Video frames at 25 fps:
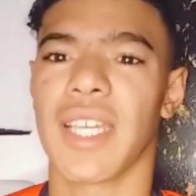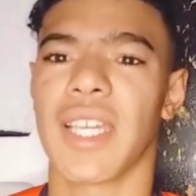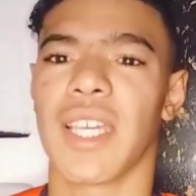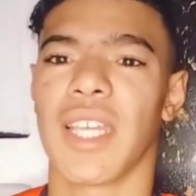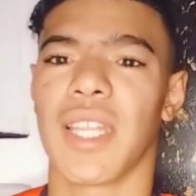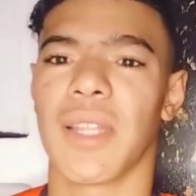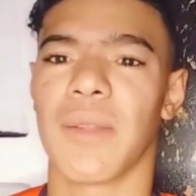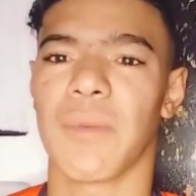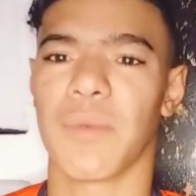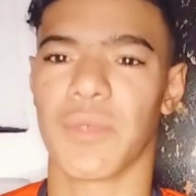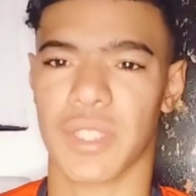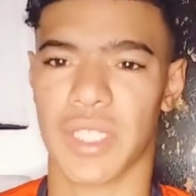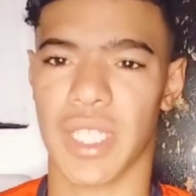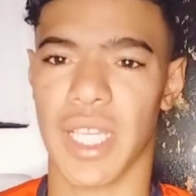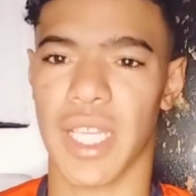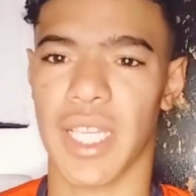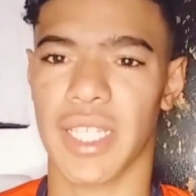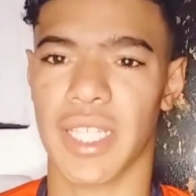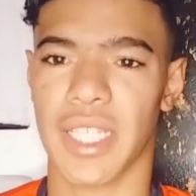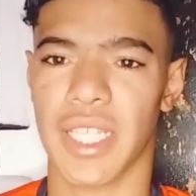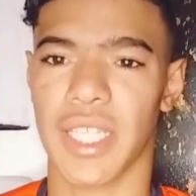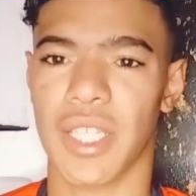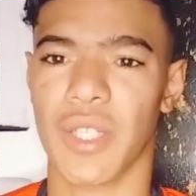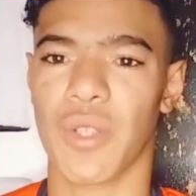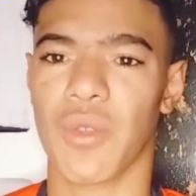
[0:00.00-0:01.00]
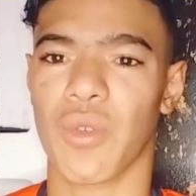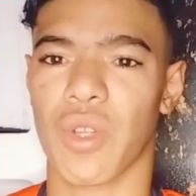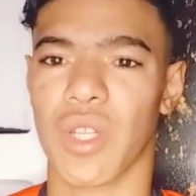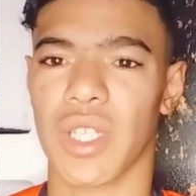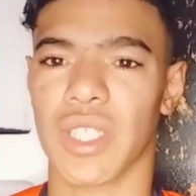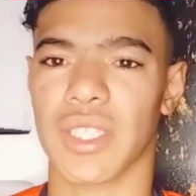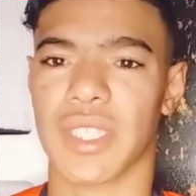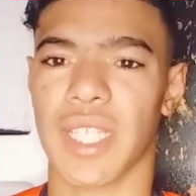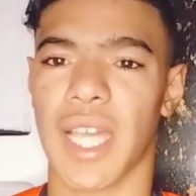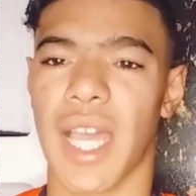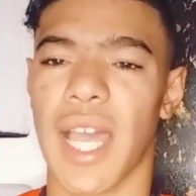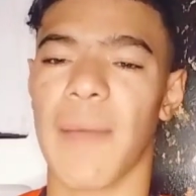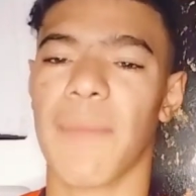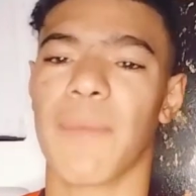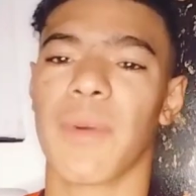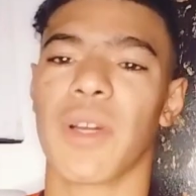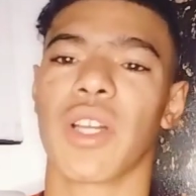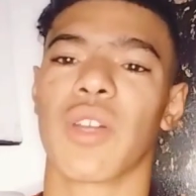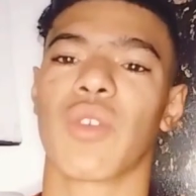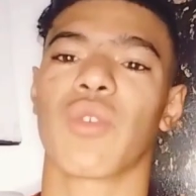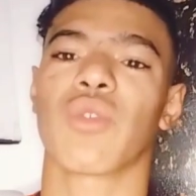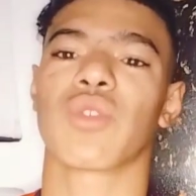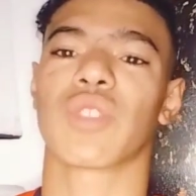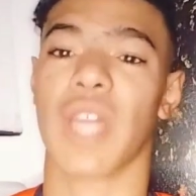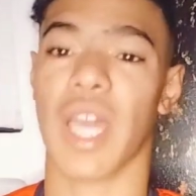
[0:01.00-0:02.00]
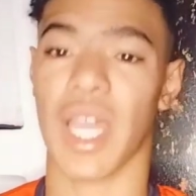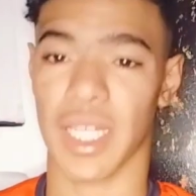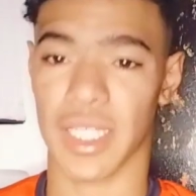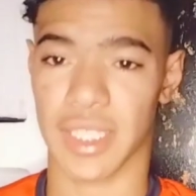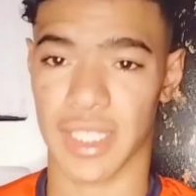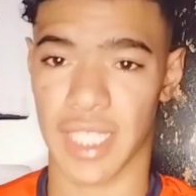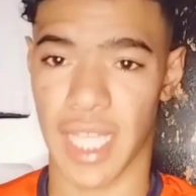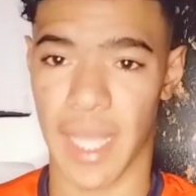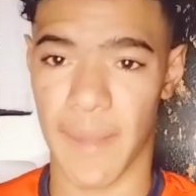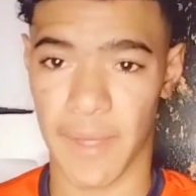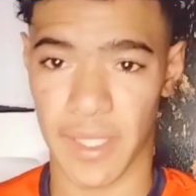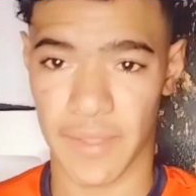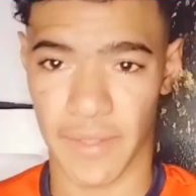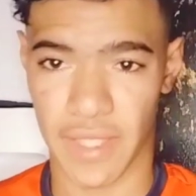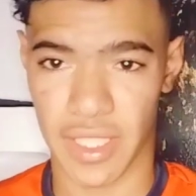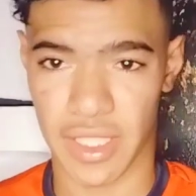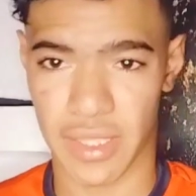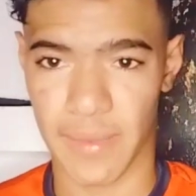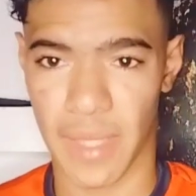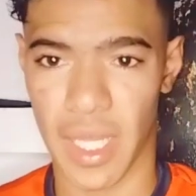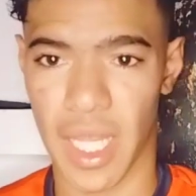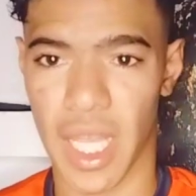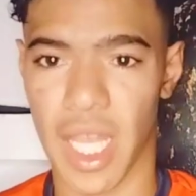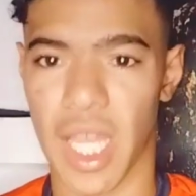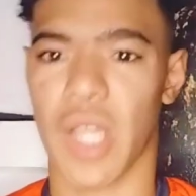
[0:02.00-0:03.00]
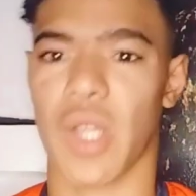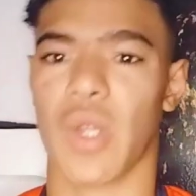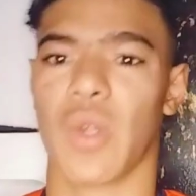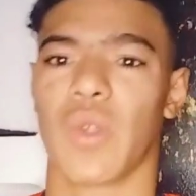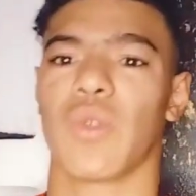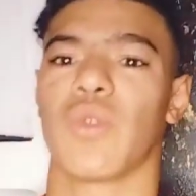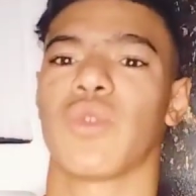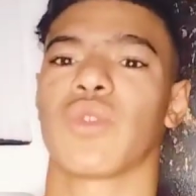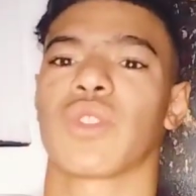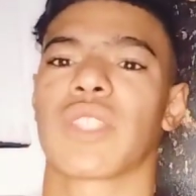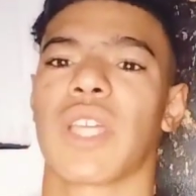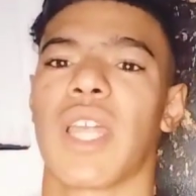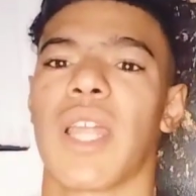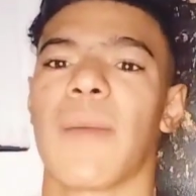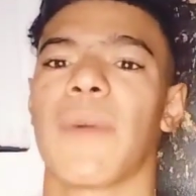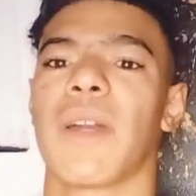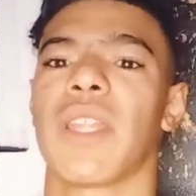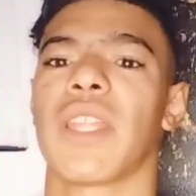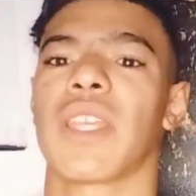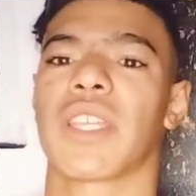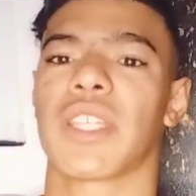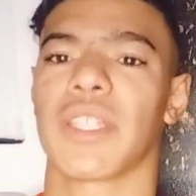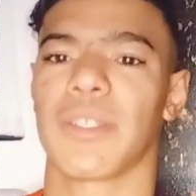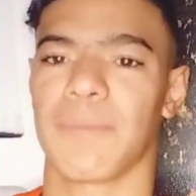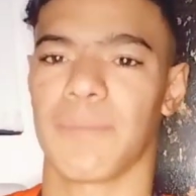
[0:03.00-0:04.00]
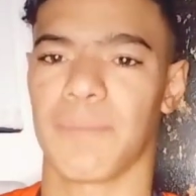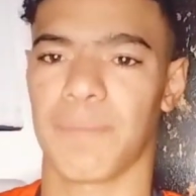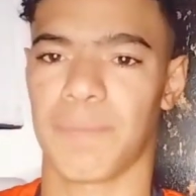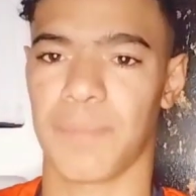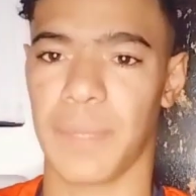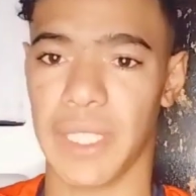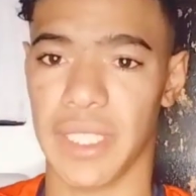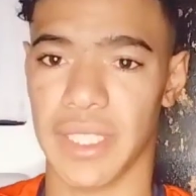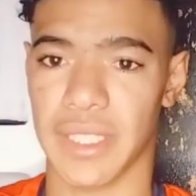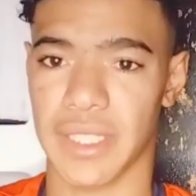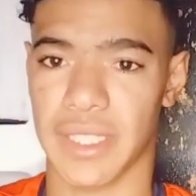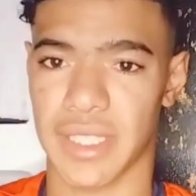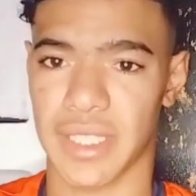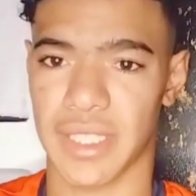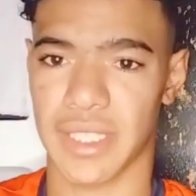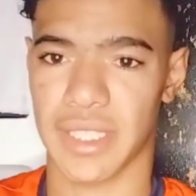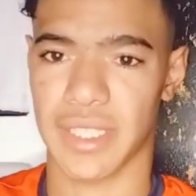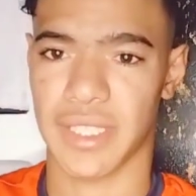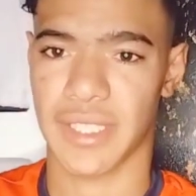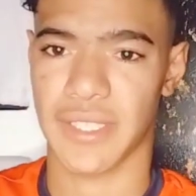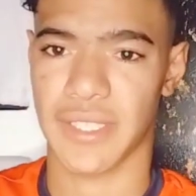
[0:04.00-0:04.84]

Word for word: المشاهدين وكل اصحابك وطاغي صاحبك تفرج معاك والسلام عليكم بيس